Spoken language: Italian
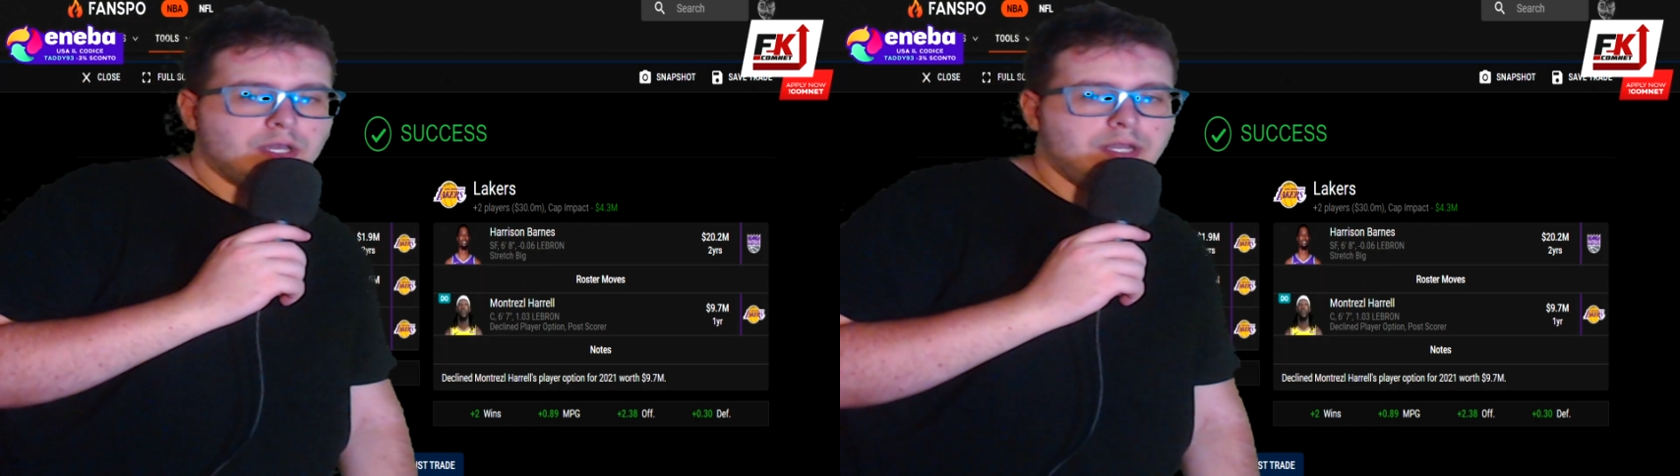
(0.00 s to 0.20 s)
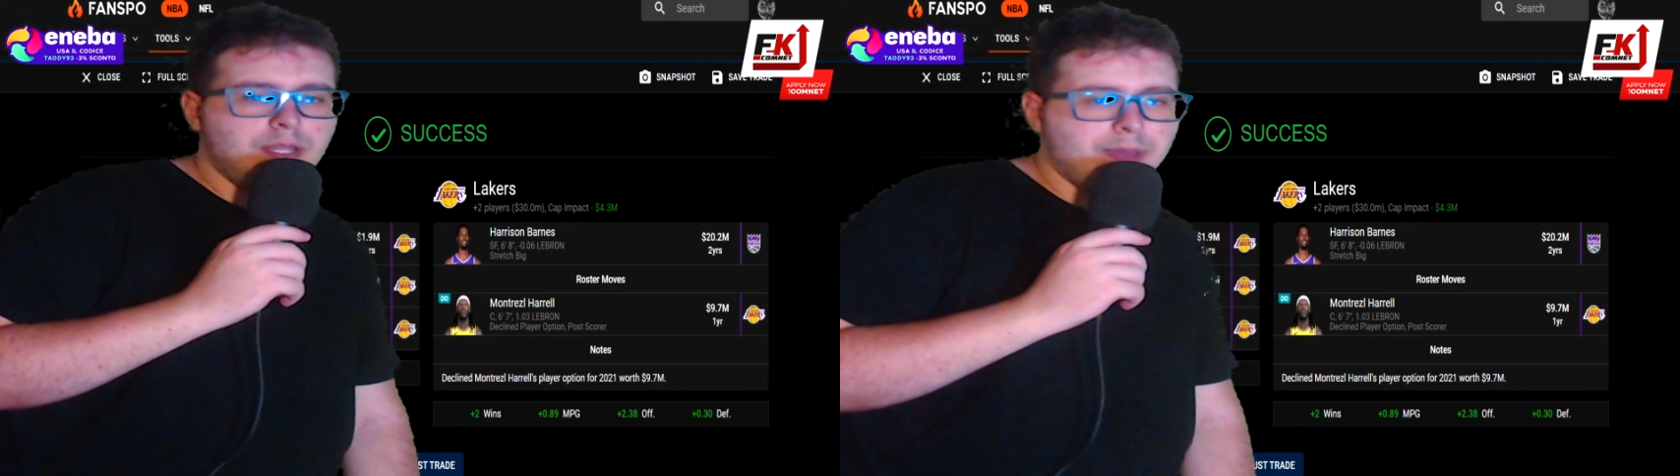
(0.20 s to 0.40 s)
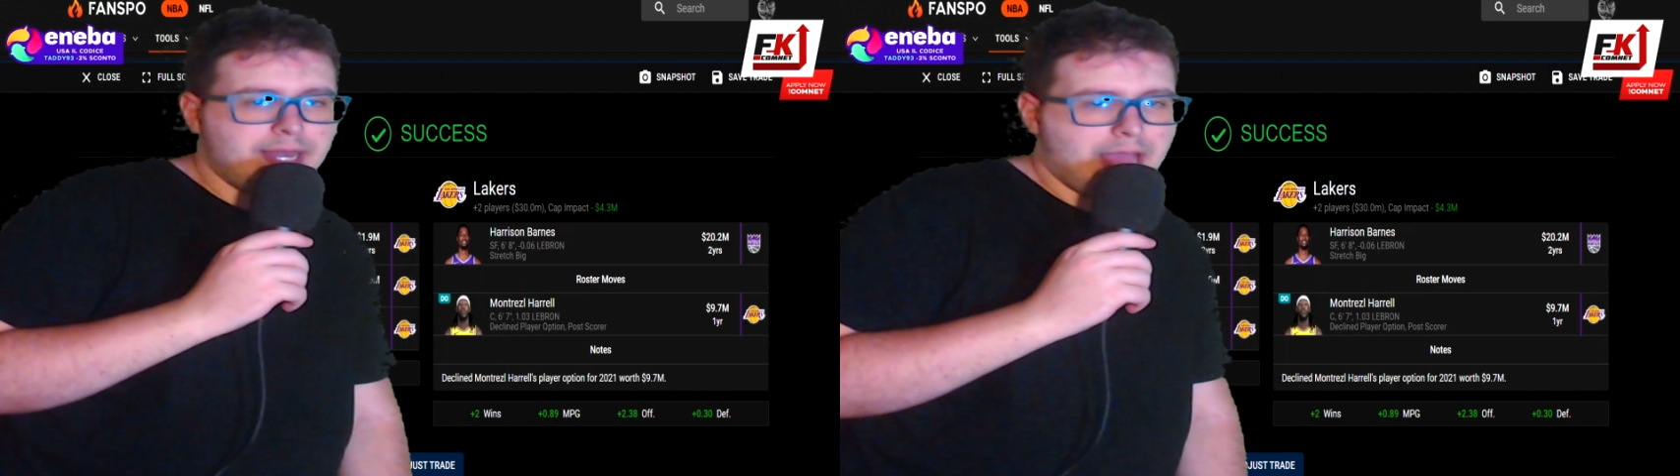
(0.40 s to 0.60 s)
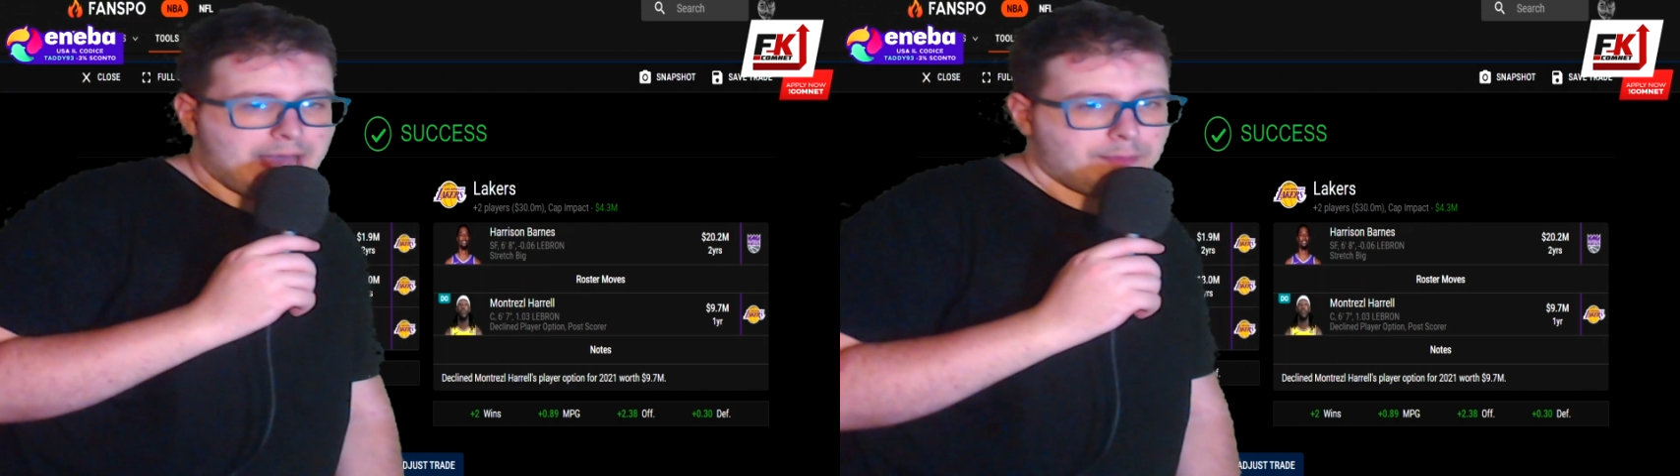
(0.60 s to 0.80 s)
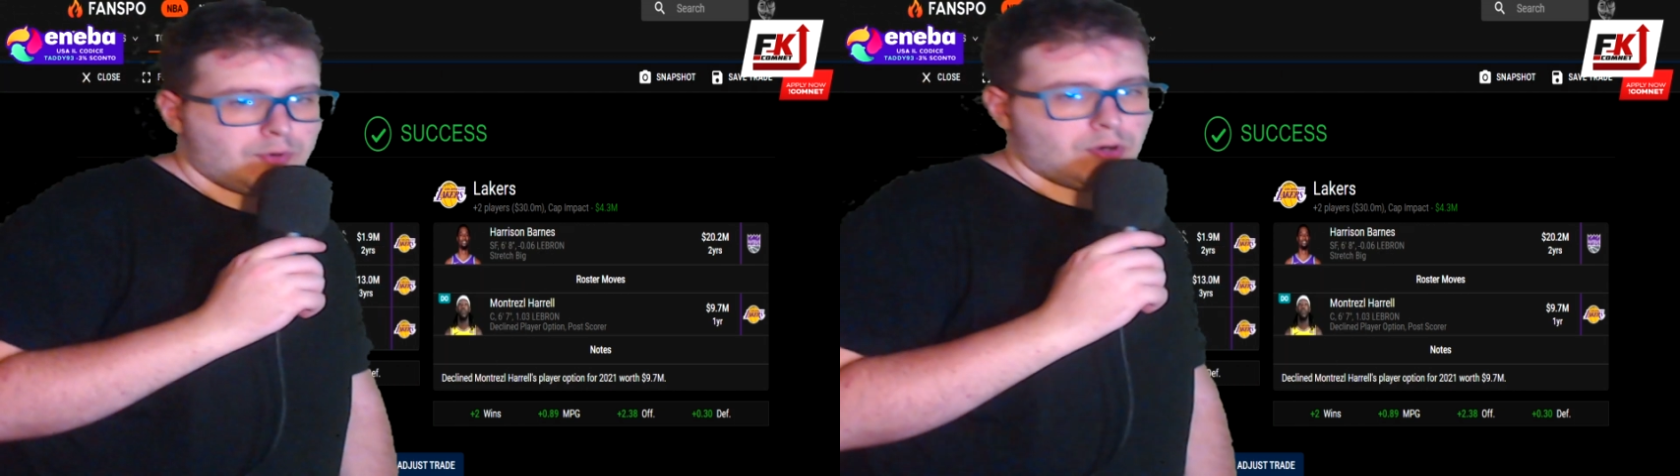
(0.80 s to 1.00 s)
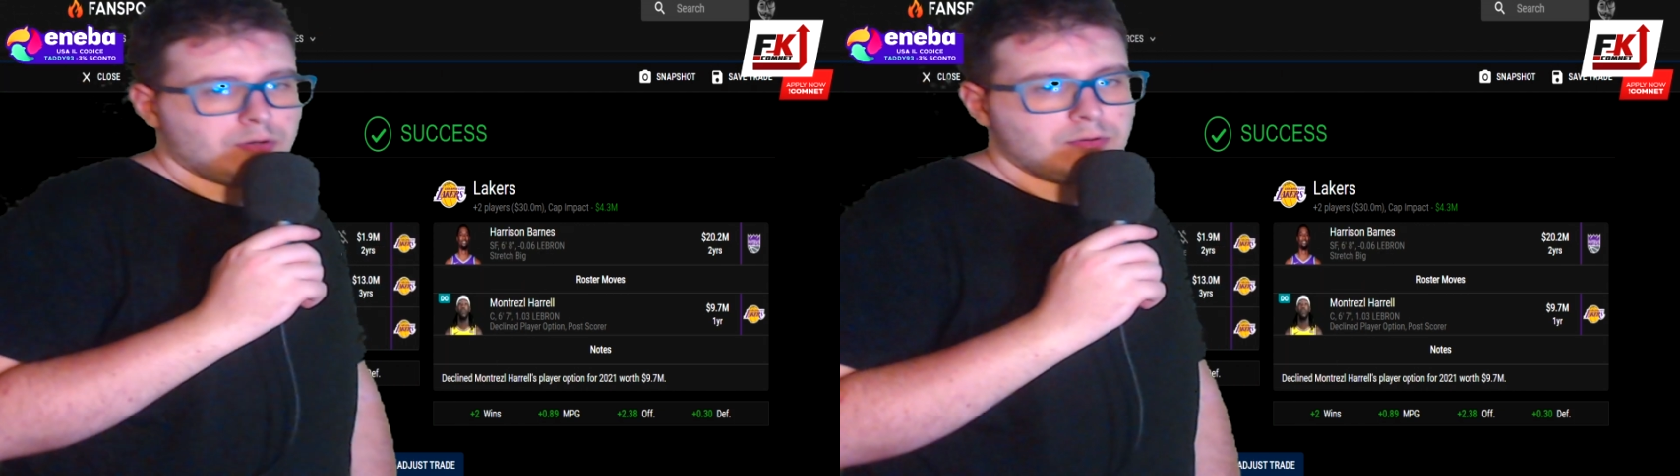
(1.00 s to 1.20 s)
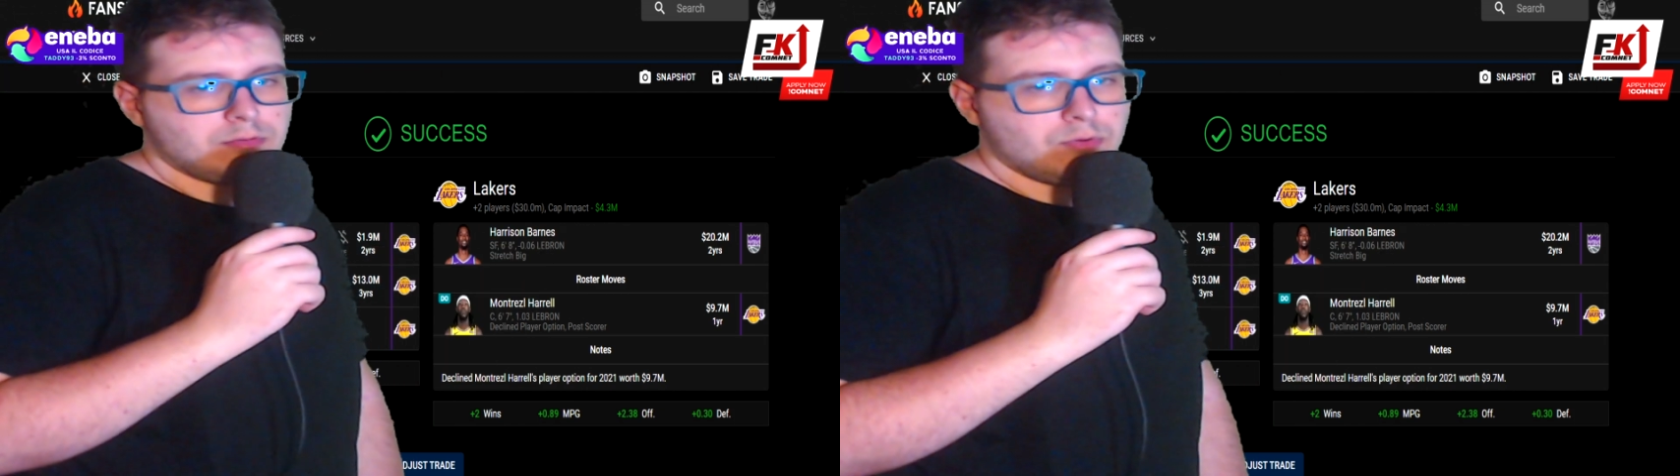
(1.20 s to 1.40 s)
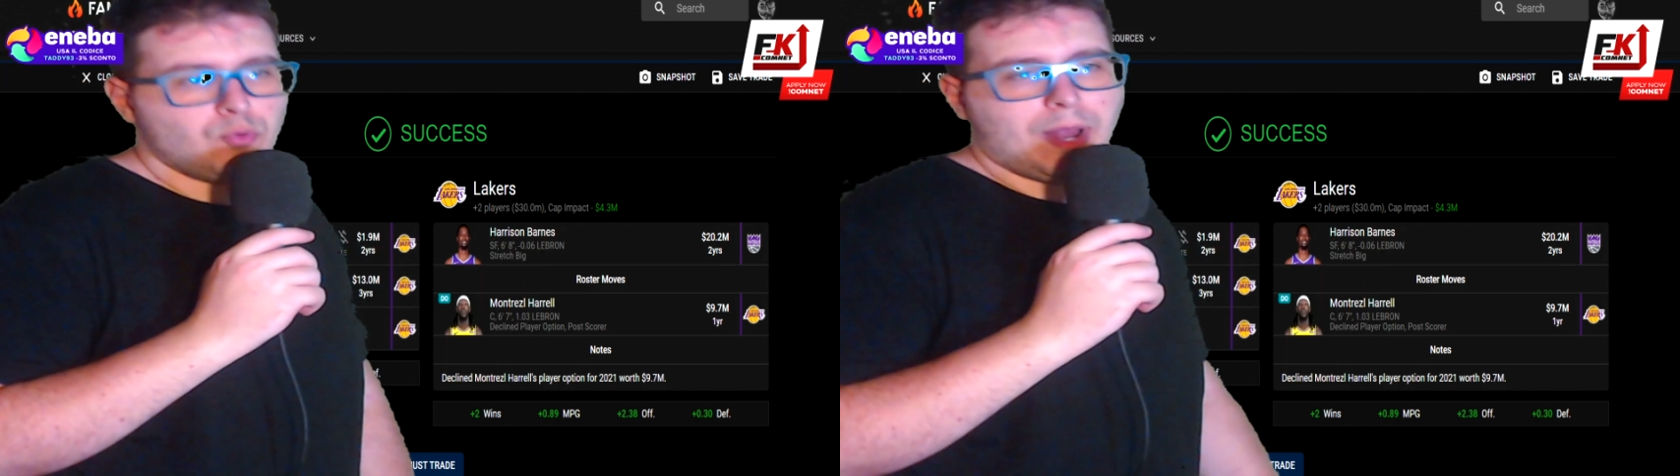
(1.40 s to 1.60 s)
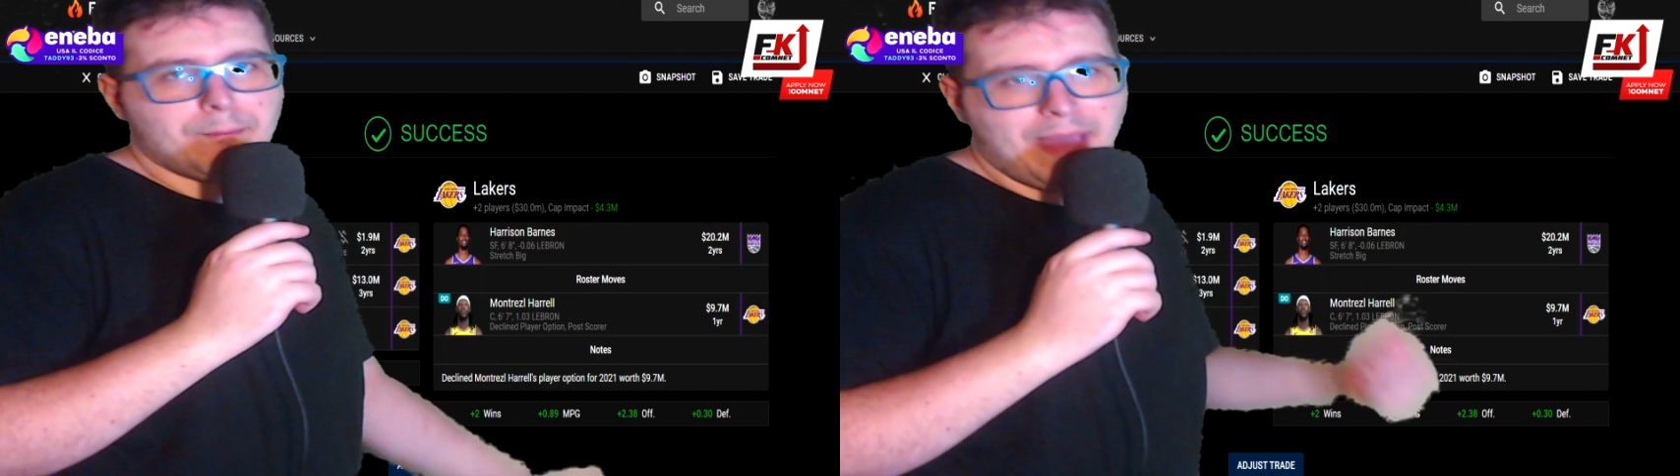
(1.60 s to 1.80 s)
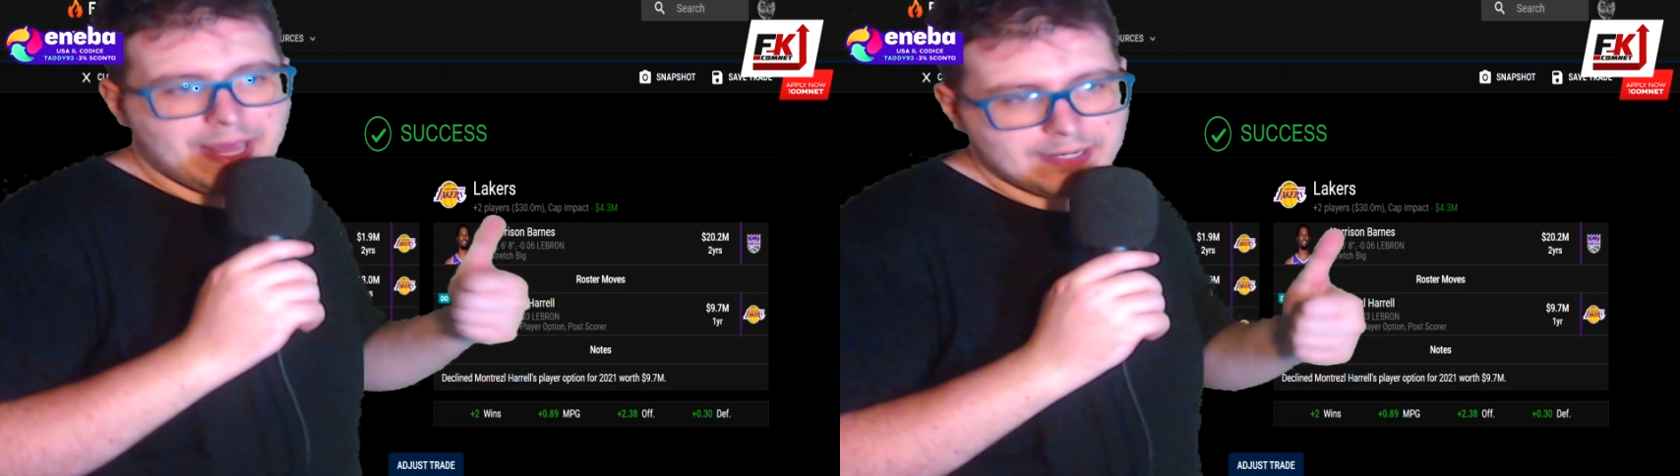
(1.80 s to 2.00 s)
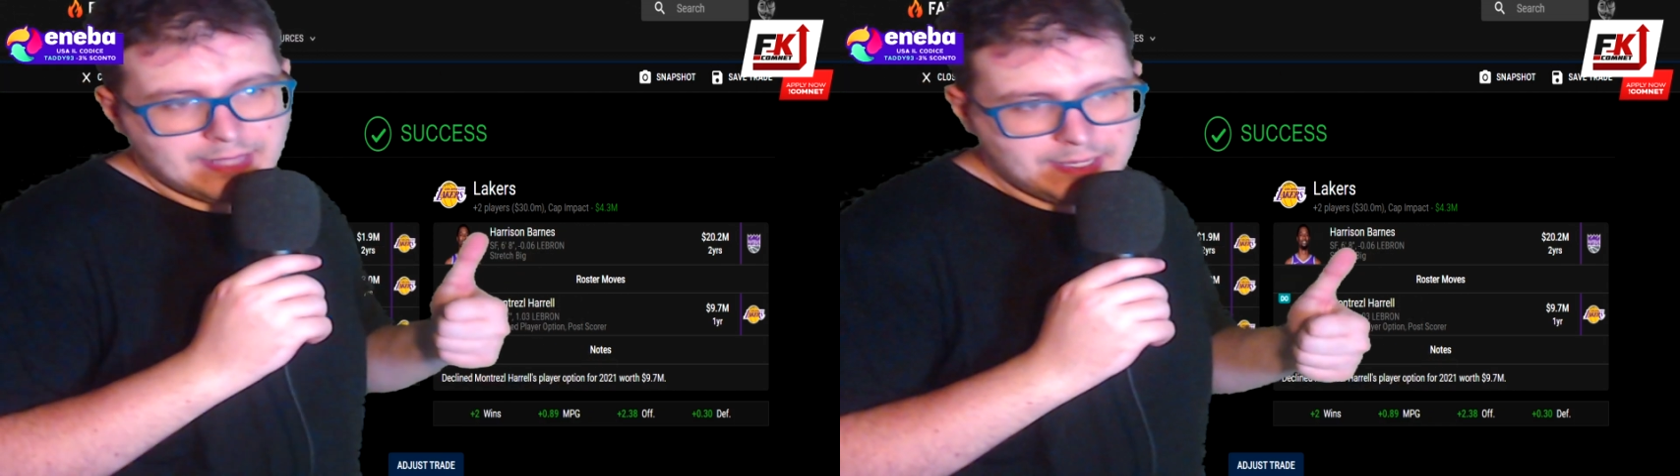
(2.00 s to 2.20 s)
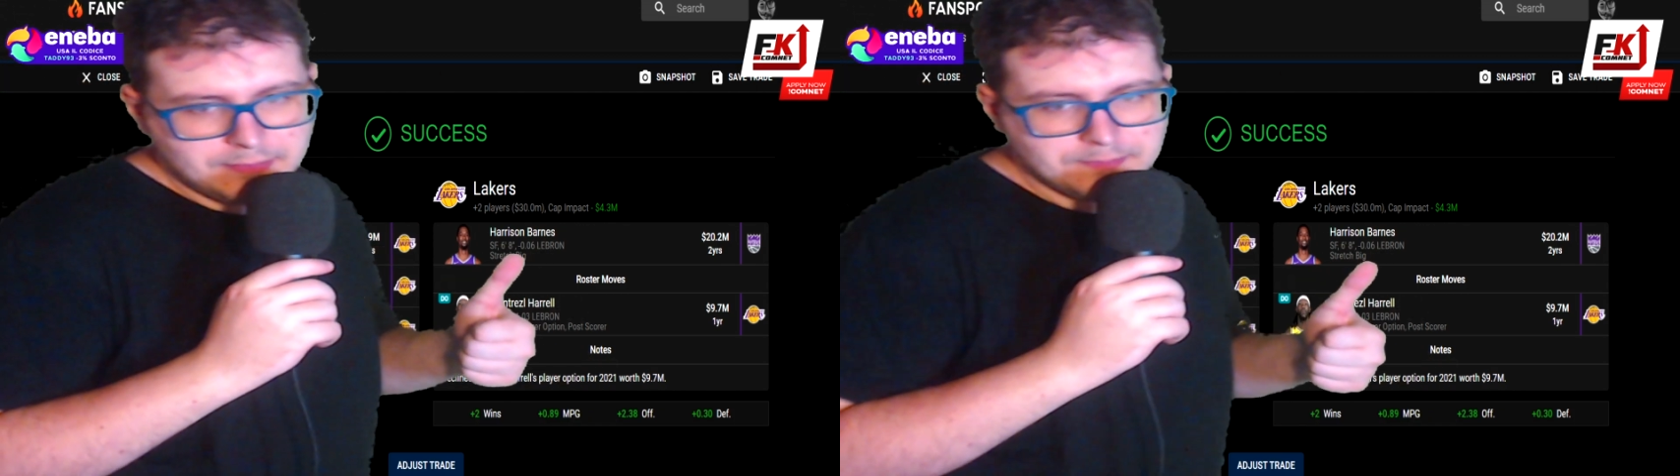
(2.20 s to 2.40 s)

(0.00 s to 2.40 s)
liberiamo una merda,